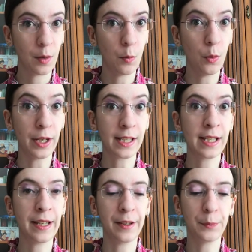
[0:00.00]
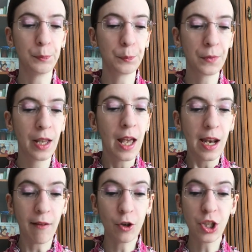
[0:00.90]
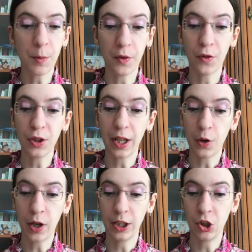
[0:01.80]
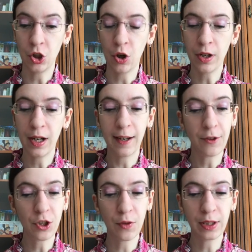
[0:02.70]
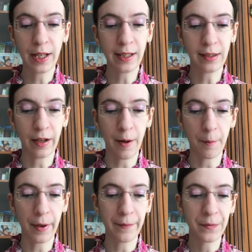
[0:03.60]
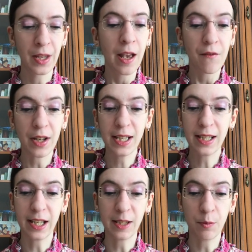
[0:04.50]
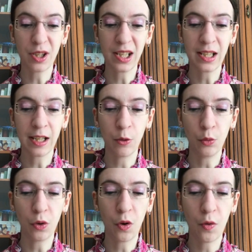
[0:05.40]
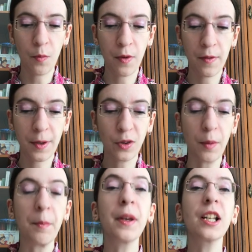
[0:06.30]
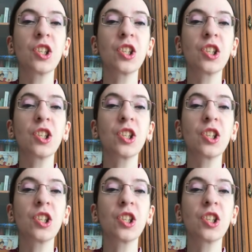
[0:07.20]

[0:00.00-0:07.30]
Buonasera. La voce profonda e roca di Sean le fece voltare entrambe. Vanessa rispose a saluto con un movimento appena